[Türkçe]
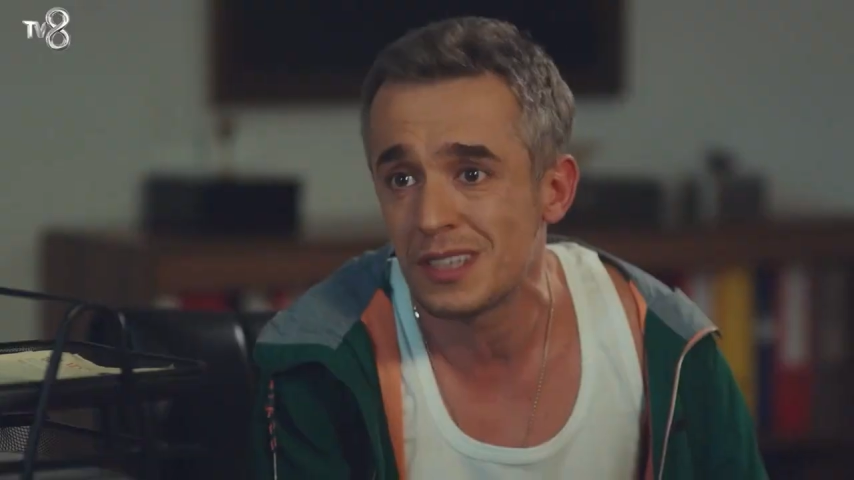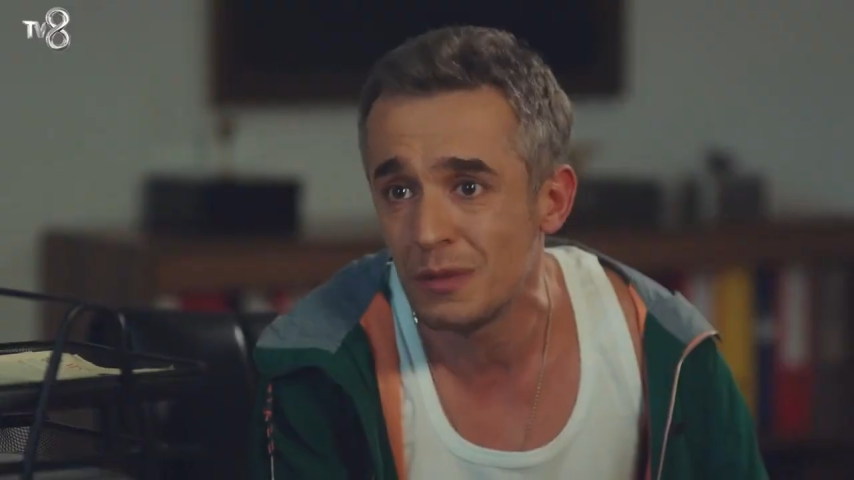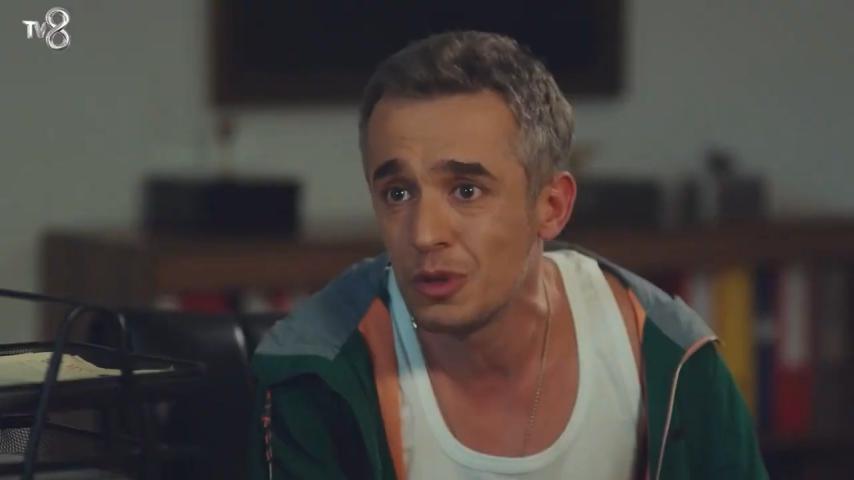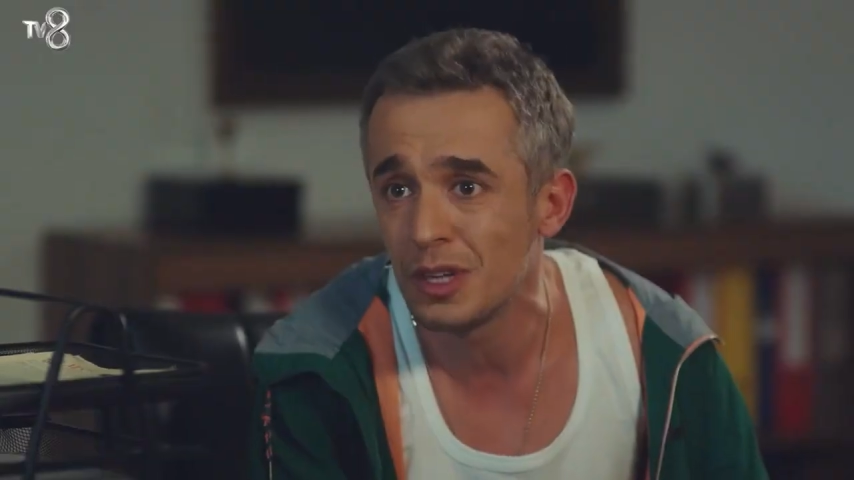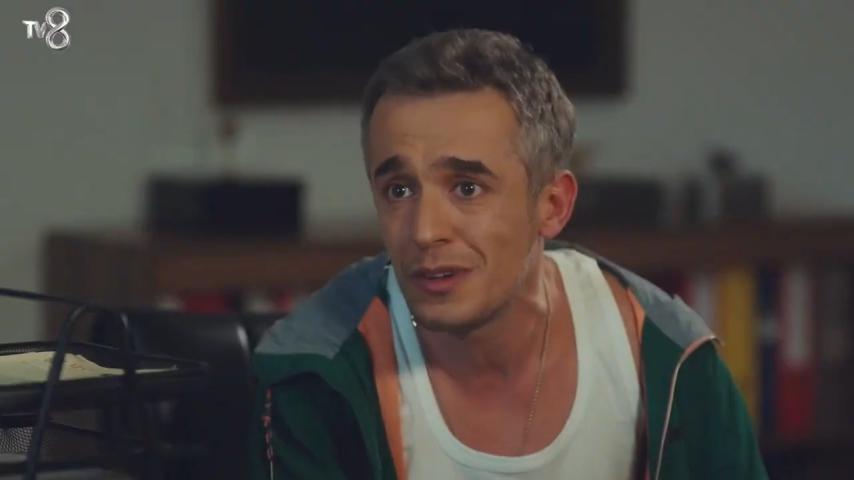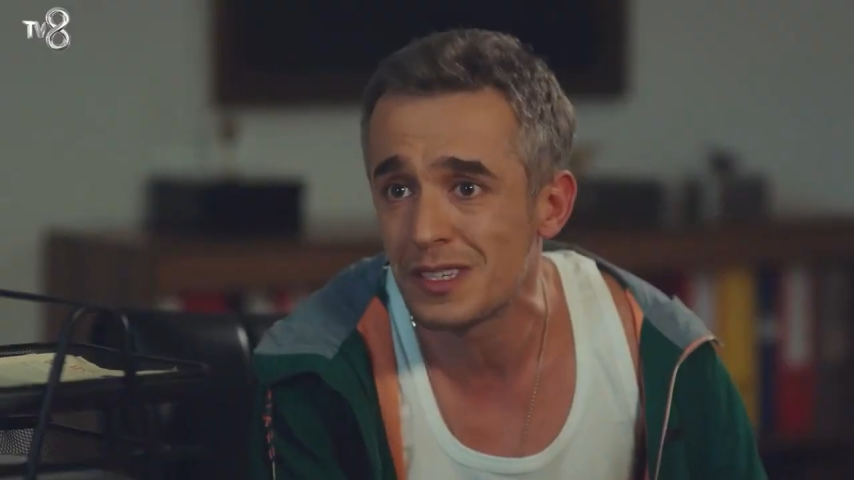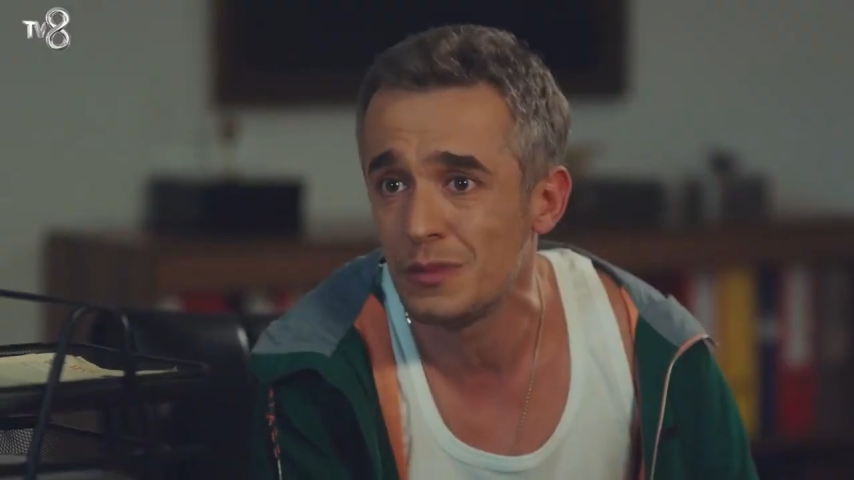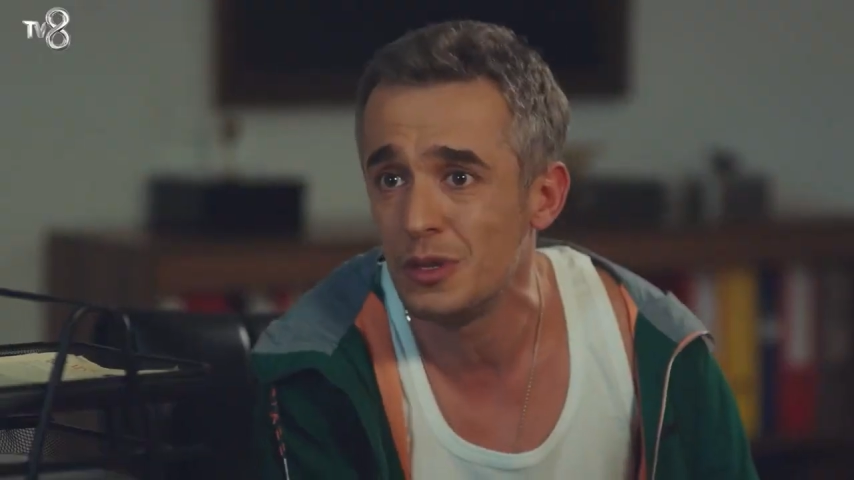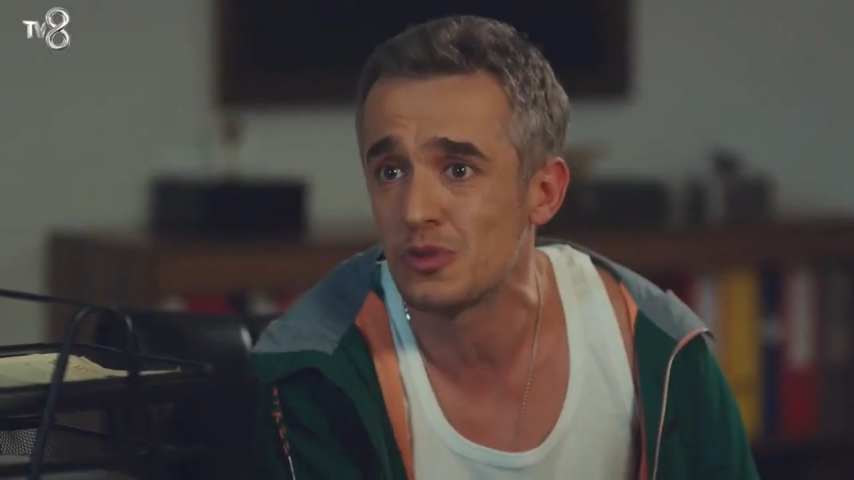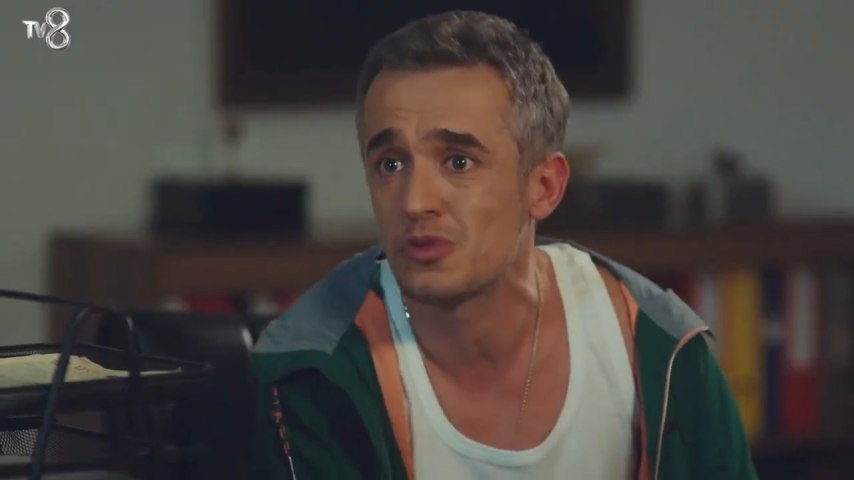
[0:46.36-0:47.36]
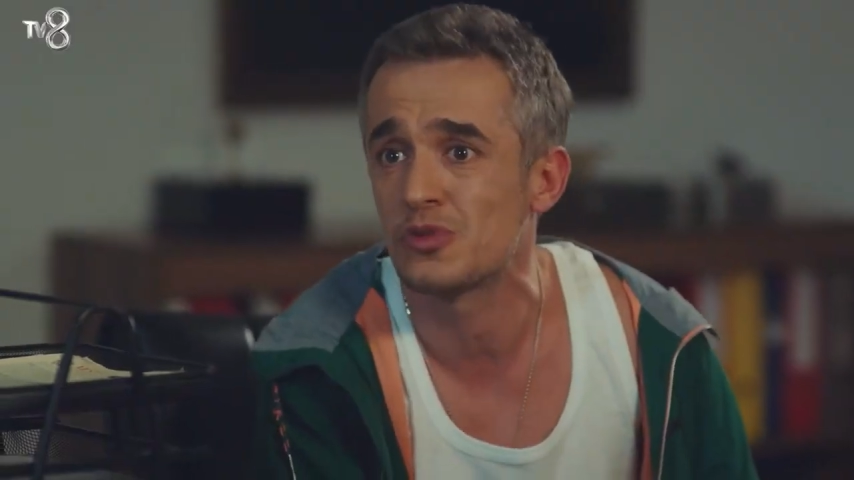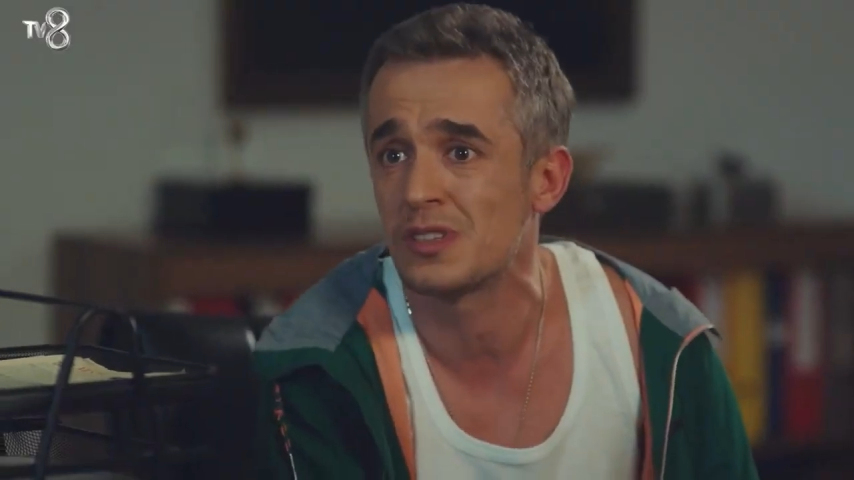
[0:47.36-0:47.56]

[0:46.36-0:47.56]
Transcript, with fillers: İstanbul'un havası biliyorsunuz